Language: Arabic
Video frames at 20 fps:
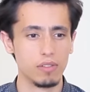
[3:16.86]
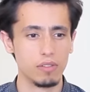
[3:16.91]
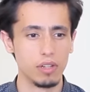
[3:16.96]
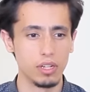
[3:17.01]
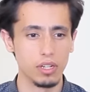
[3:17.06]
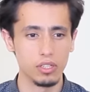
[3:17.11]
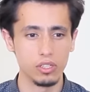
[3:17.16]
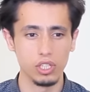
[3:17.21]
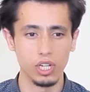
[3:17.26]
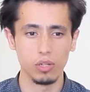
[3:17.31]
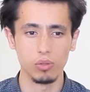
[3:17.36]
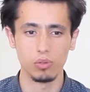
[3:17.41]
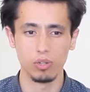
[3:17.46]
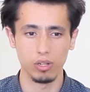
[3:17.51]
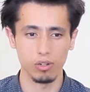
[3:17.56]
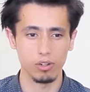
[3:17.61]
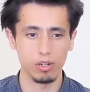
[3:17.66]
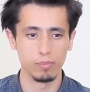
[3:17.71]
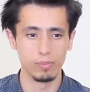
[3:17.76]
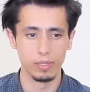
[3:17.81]
فالرجال
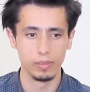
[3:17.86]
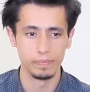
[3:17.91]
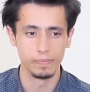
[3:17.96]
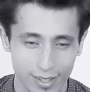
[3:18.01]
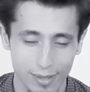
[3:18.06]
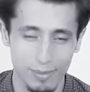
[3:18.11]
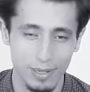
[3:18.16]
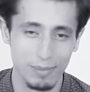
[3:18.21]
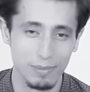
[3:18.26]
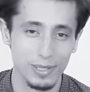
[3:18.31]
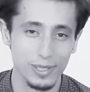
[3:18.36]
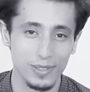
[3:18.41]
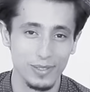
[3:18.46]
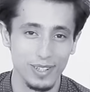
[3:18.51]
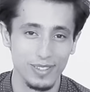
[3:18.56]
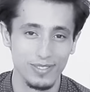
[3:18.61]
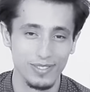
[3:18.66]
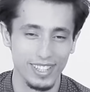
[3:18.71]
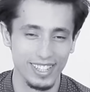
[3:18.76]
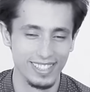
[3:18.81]
كرامة طبعا المشفى
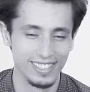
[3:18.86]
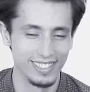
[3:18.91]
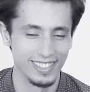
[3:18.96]
أفضل